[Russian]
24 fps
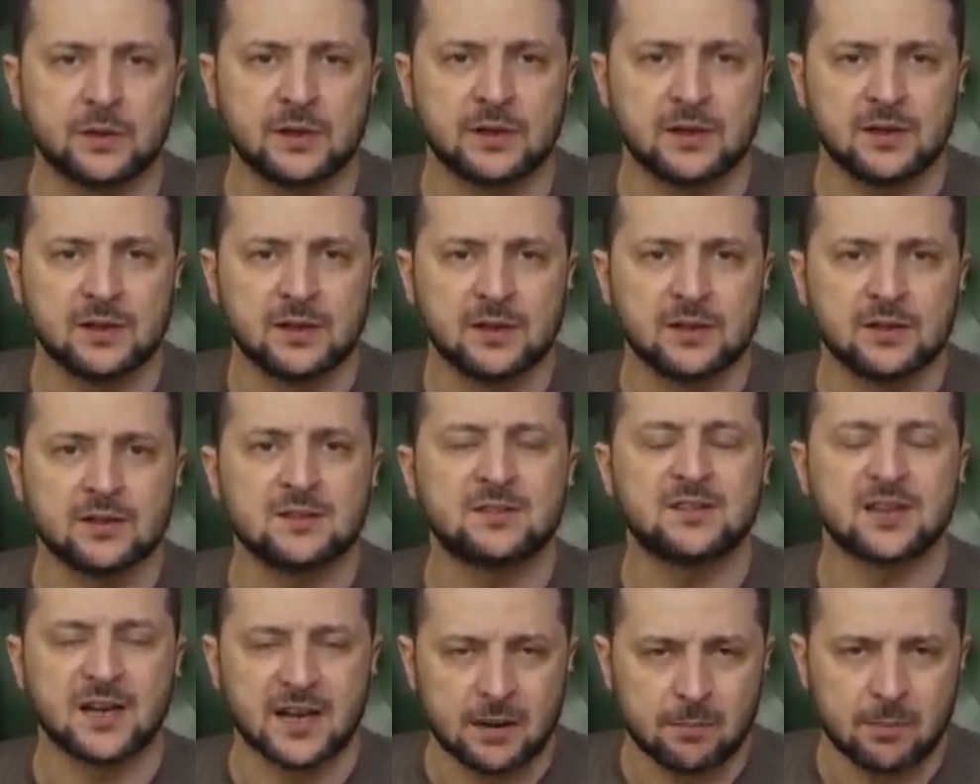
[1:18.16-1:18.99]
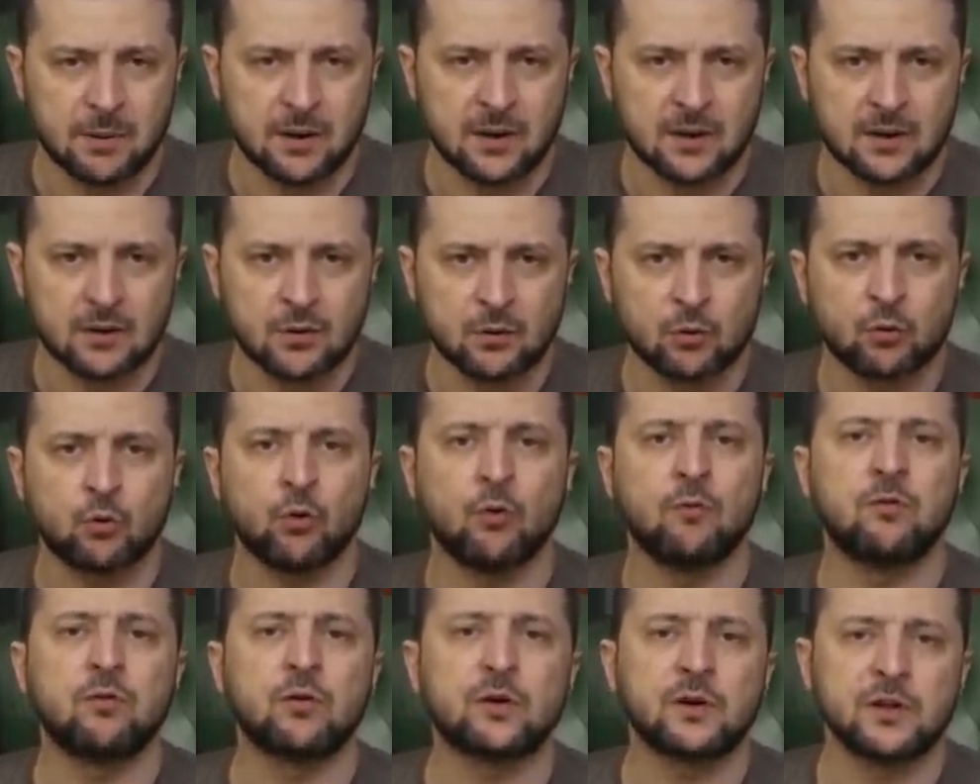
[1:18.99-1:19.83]
Говорить содержательно,
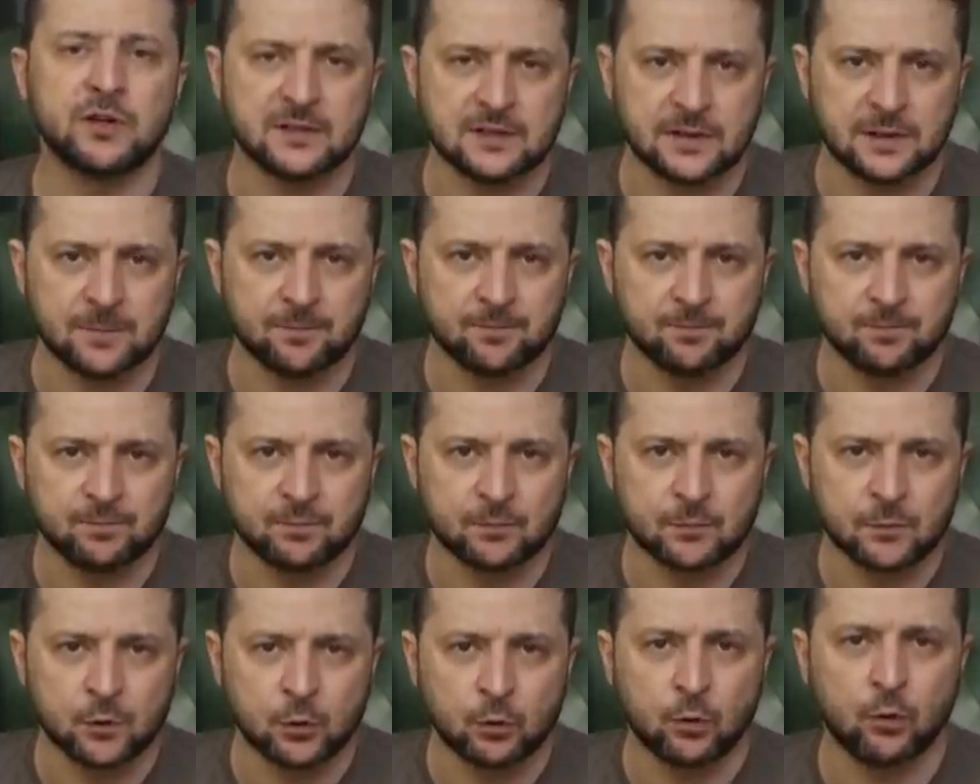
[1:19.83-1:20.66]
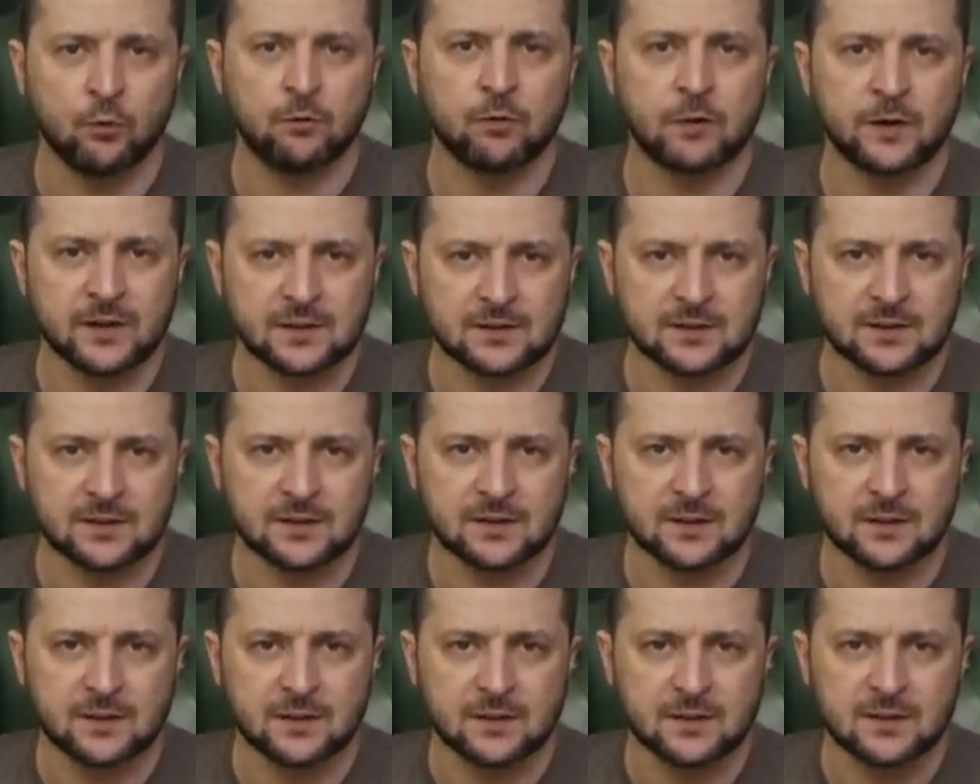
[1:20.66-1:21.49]
срочно, честно и
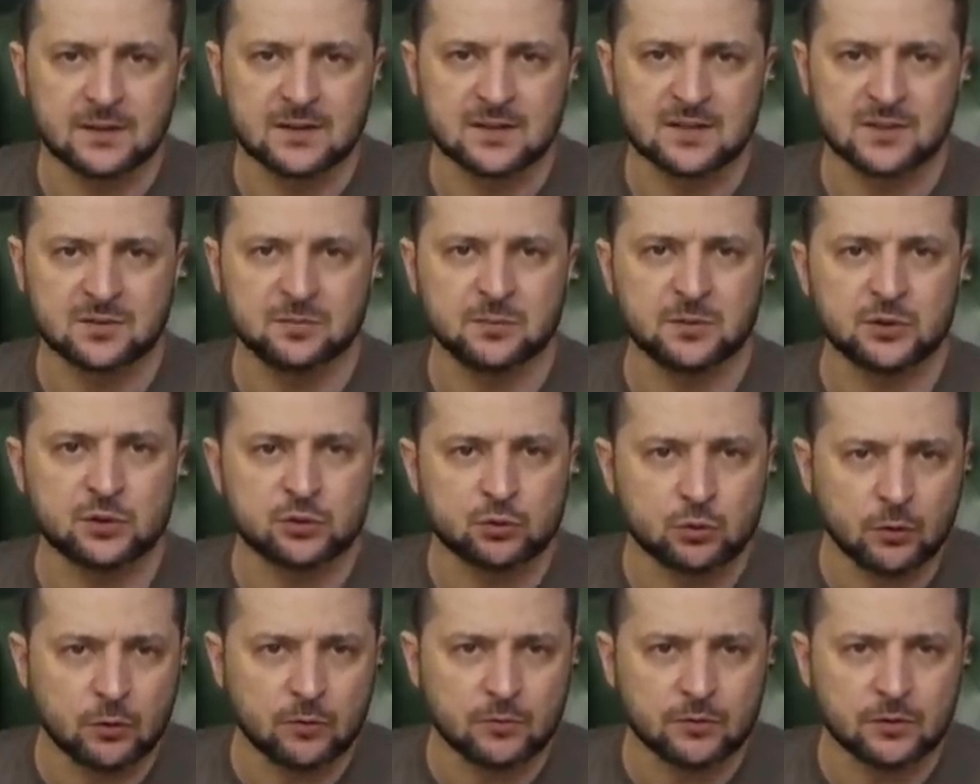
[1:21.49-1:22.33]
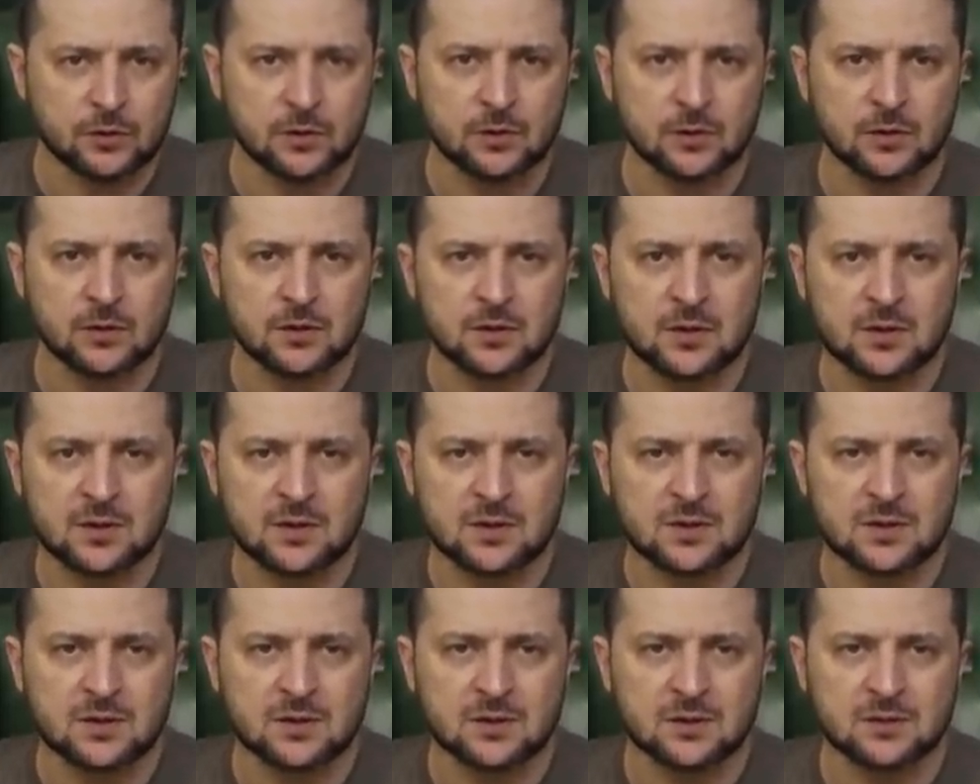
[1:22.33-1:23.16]
ради результата, а не ради того,
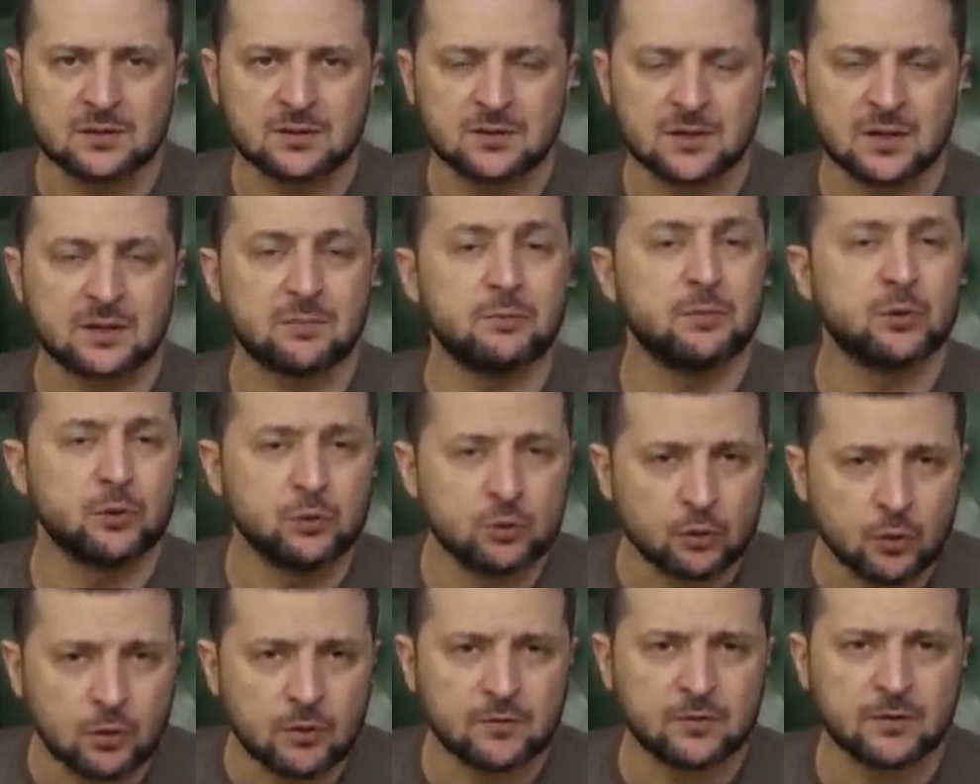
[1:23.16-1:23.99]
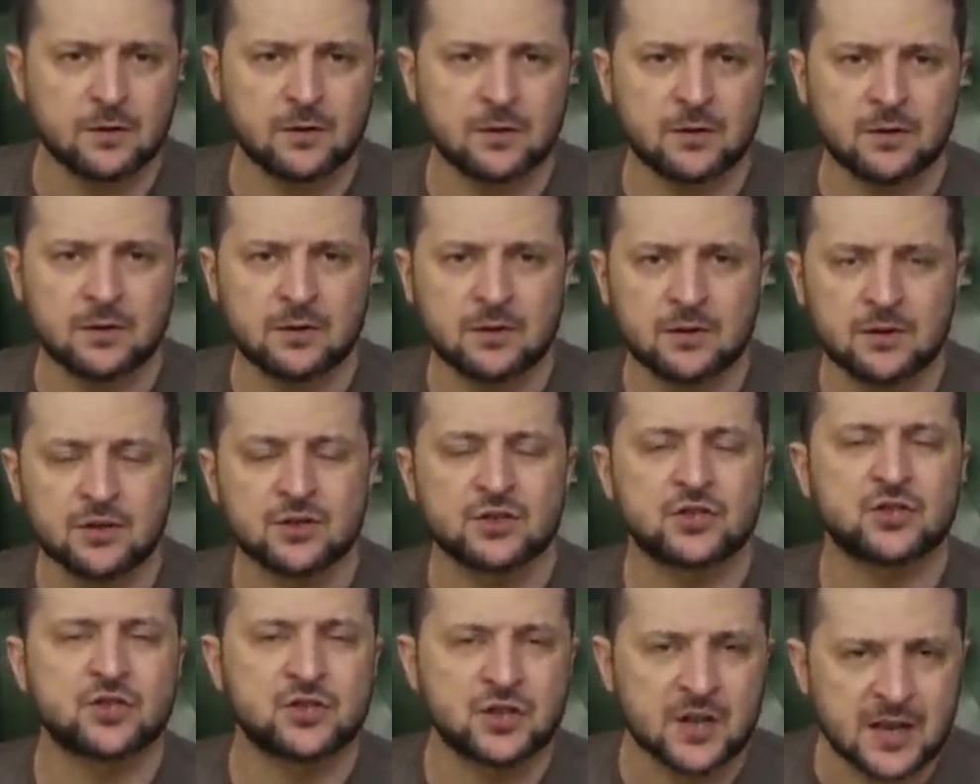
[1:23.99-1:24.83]
чтобы тянуть время.
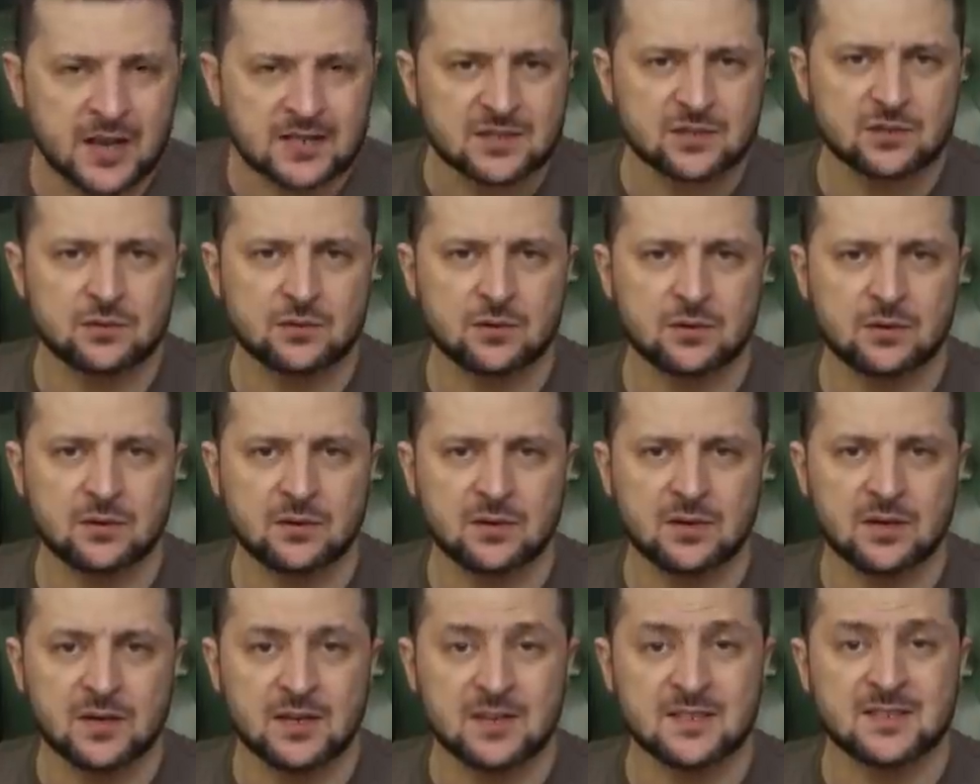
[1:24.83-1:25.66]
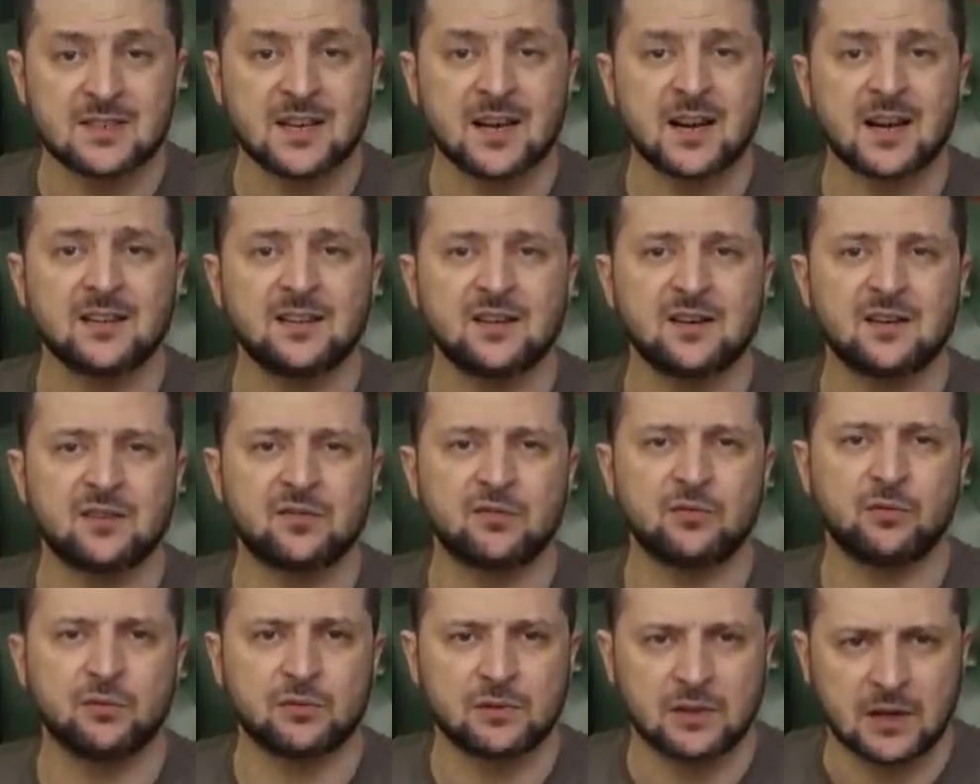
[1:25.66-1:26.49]
Честно и заради
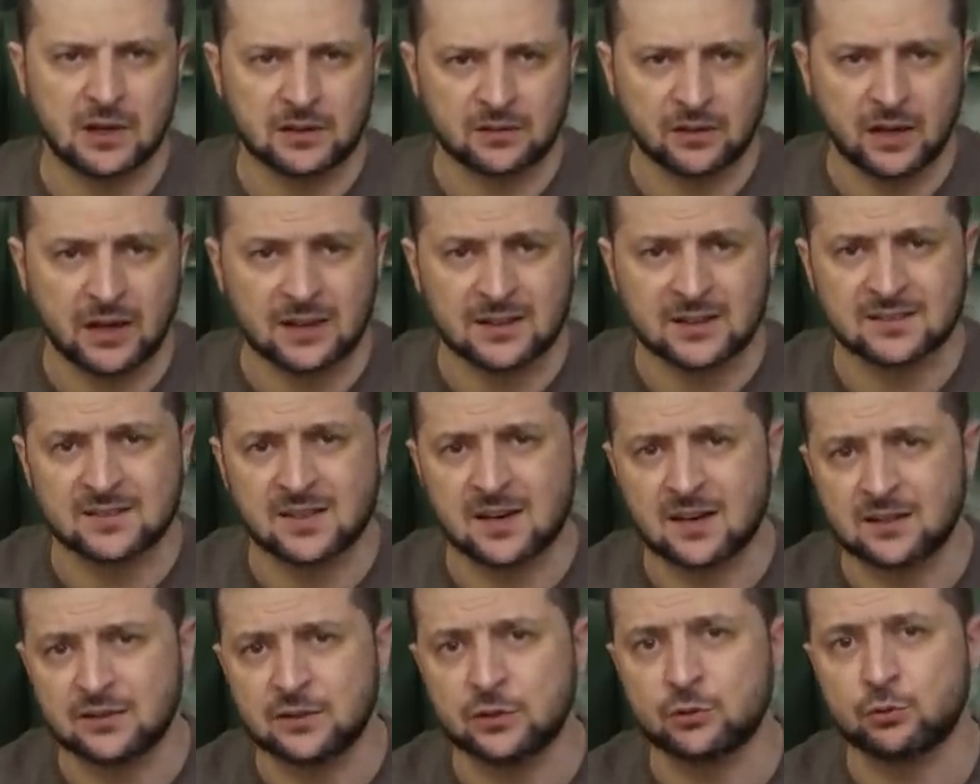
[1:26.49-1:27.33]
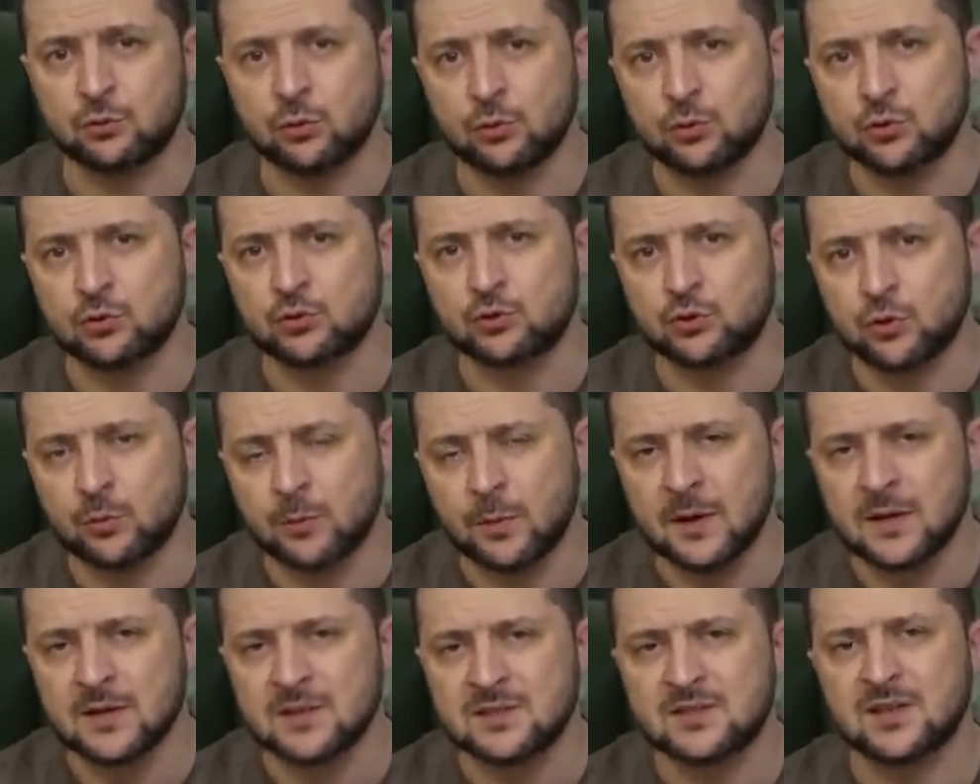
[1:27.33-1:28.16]
результата, а не заради того,
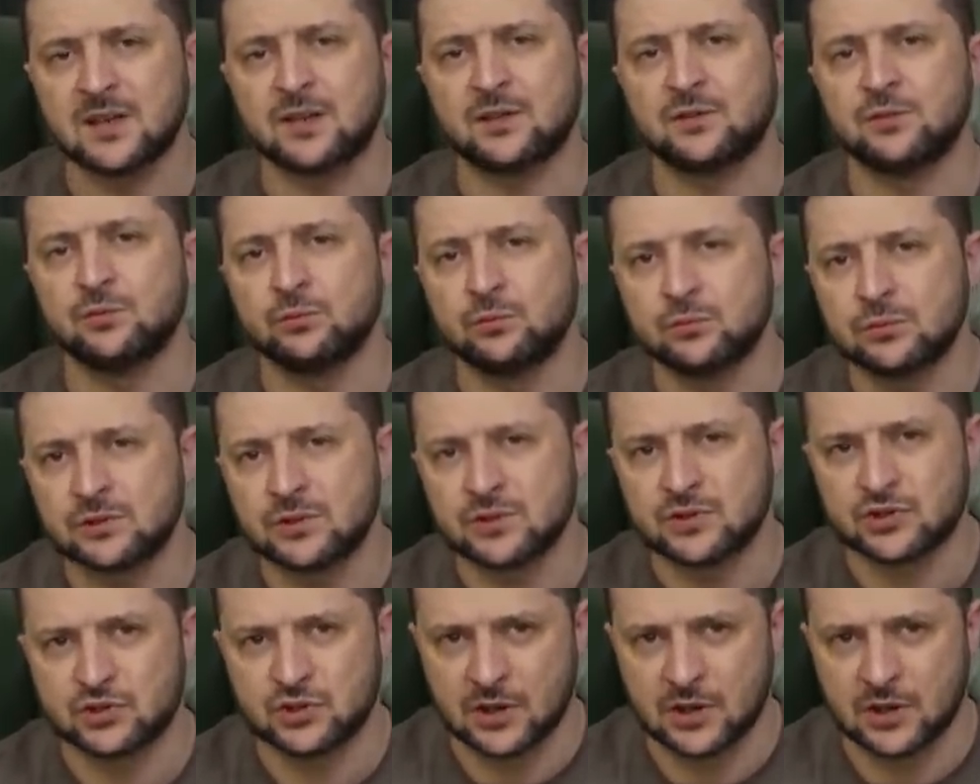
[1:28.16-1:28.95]
чтобы тянуть